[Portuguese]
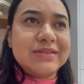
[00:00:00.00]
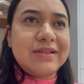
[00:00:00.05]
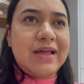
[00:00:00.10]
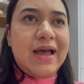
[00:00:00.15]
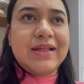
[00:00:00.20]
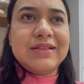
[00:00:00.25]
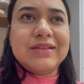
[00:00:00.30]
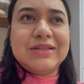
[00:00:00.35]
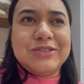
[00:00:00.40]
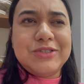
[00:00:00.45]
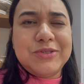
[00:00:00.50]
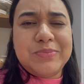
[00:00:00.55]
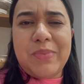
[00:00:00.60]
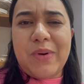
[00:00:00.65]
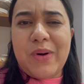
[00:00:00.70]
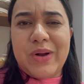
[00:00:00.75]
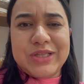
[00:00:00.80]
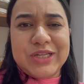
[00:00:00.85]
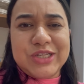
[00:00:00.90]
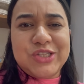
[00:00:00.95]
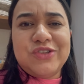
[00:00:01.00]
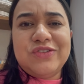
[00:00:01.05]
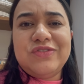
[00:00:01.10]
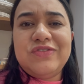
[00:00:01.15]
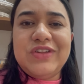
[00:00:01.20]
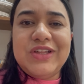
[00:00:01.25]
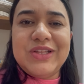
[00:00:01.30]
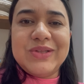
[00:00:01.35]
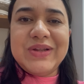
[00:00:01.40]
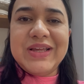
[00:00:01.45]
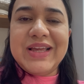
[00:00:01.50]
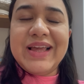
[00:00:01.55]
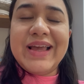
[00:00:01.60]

nada de porta de vidro em